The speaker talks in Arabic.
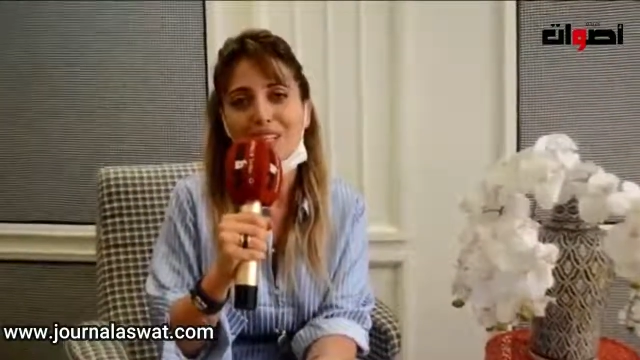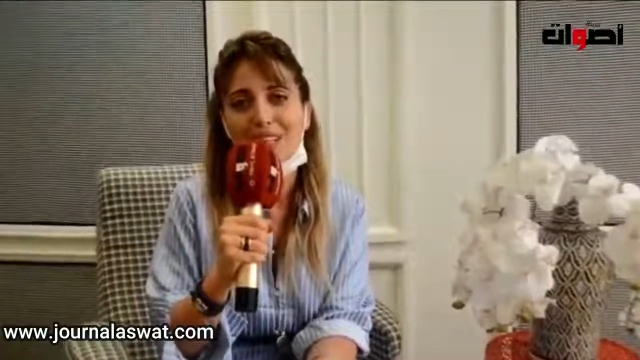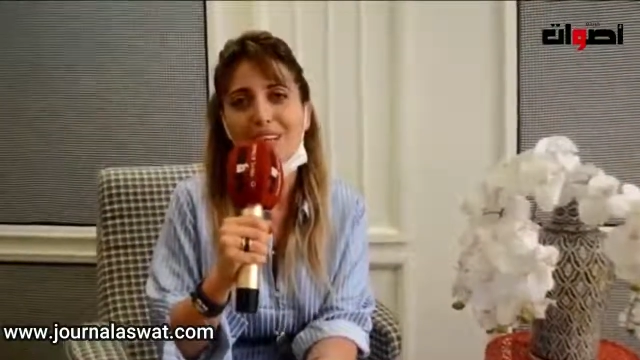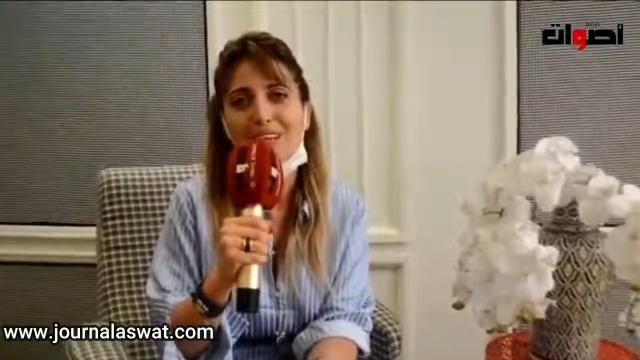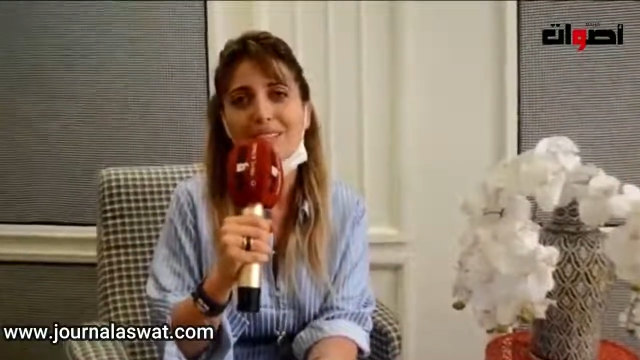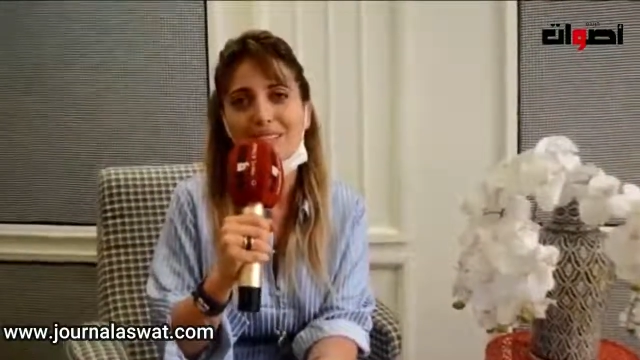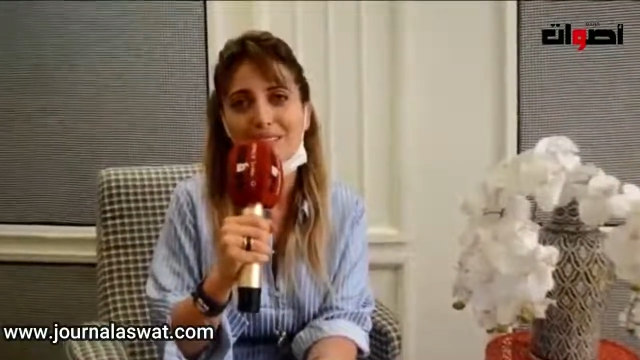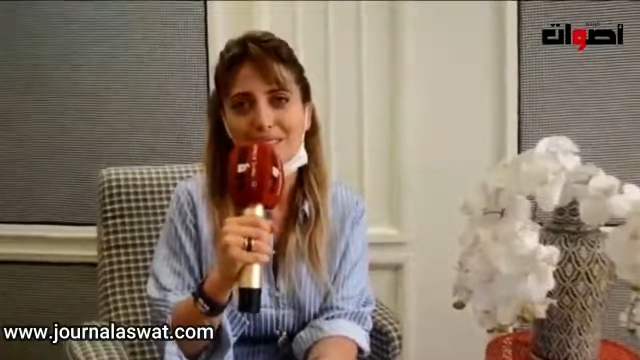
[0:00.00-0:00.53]

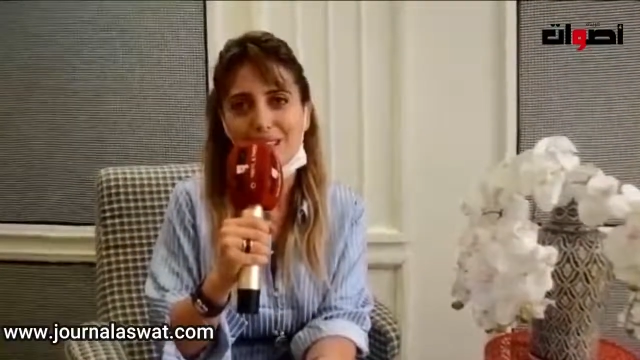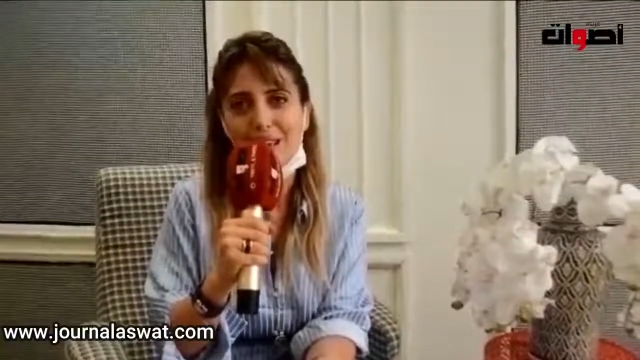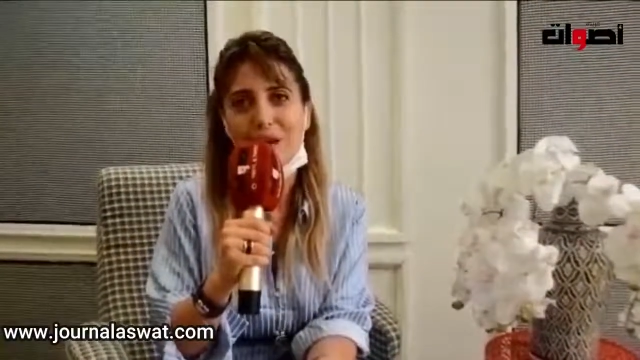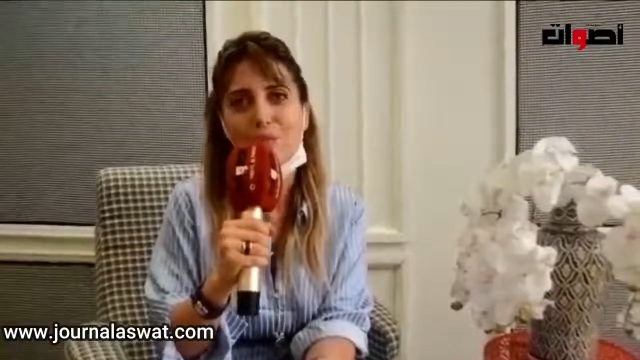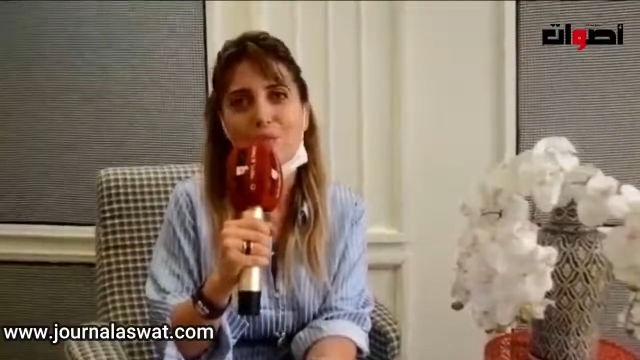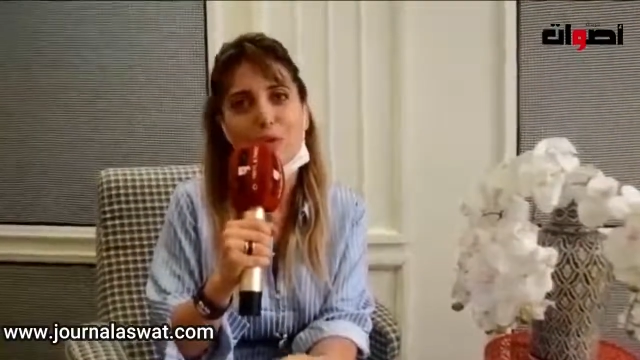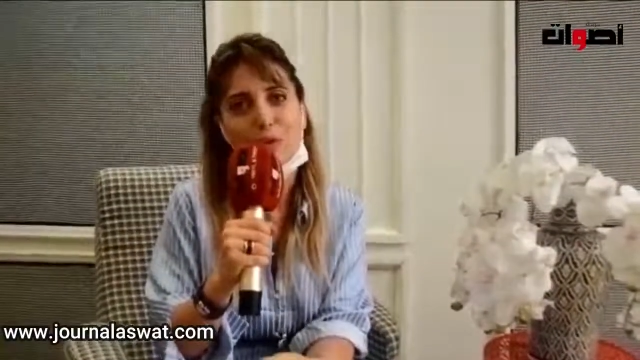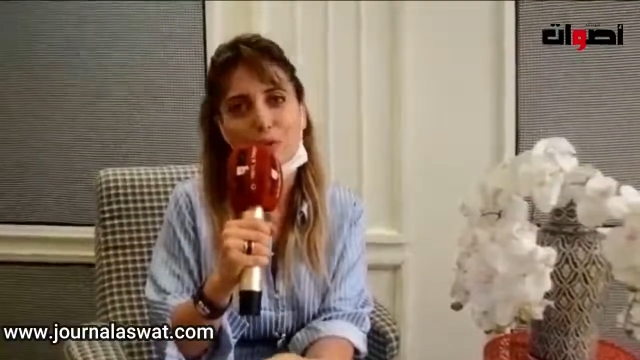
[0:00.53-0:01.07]

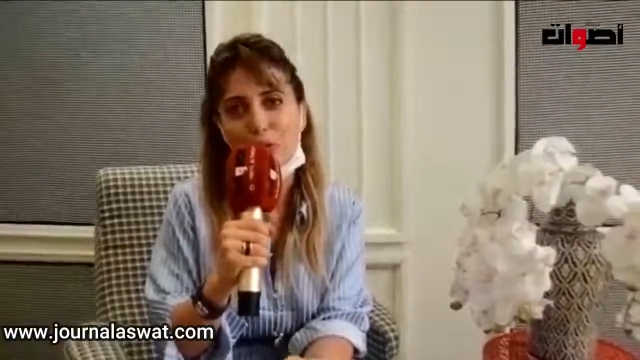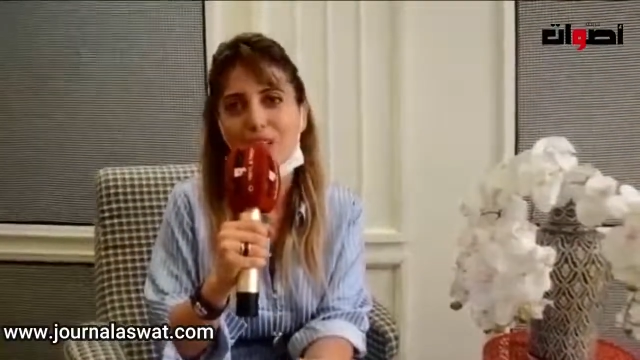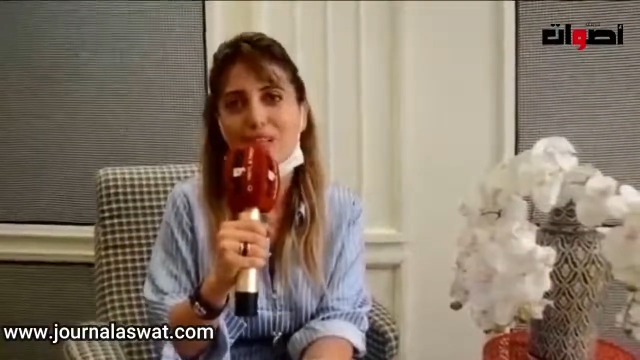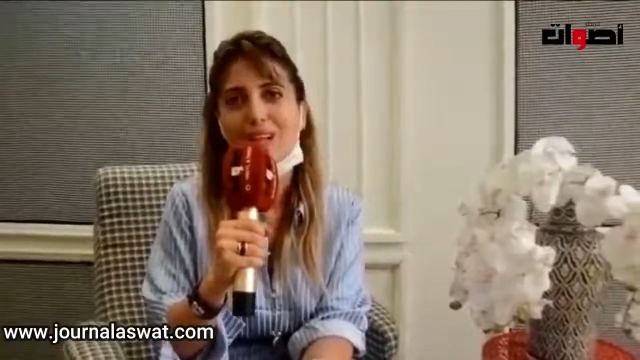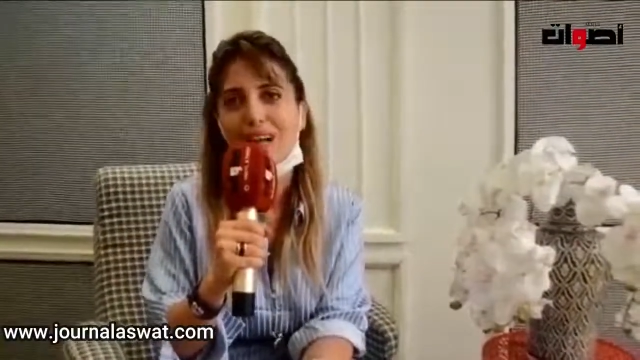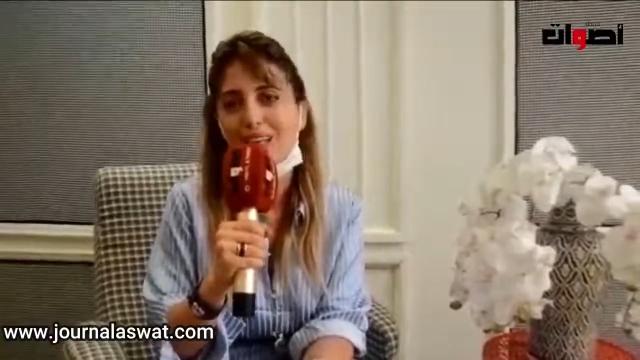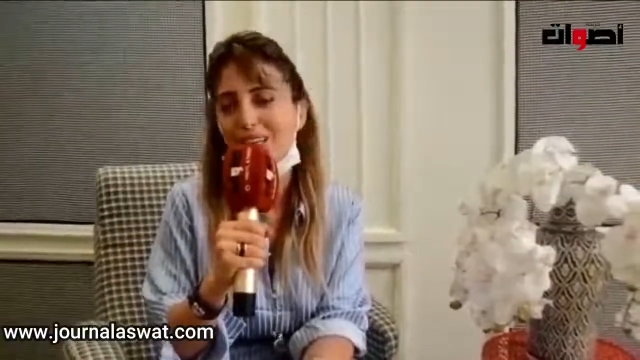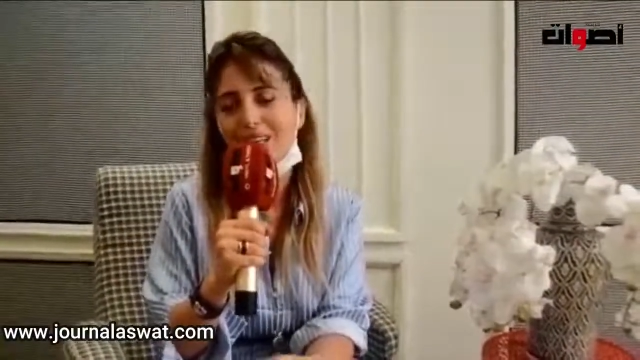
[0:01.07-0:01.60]
الاغتصاب وخطوره
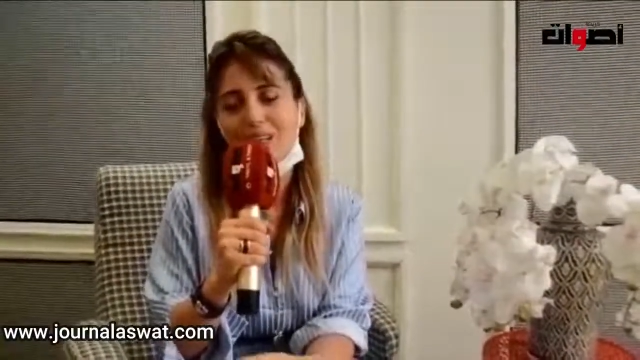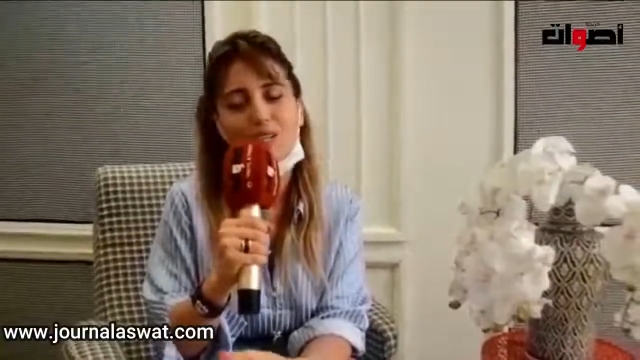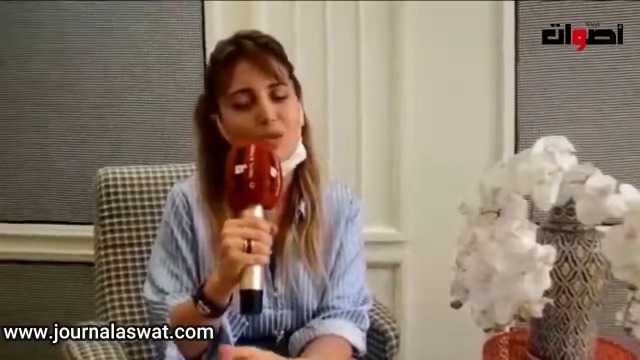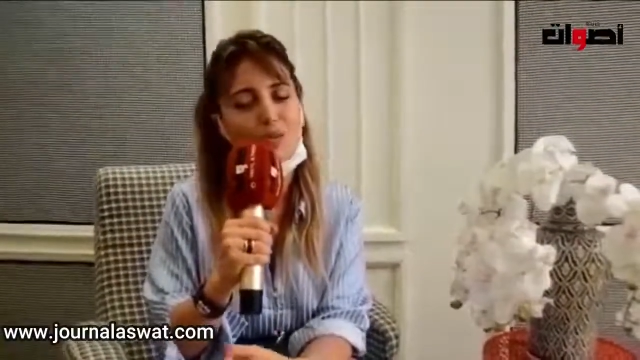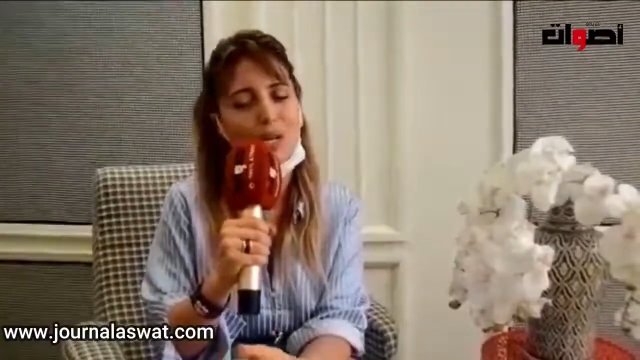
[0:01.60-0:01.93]
القتل هادشي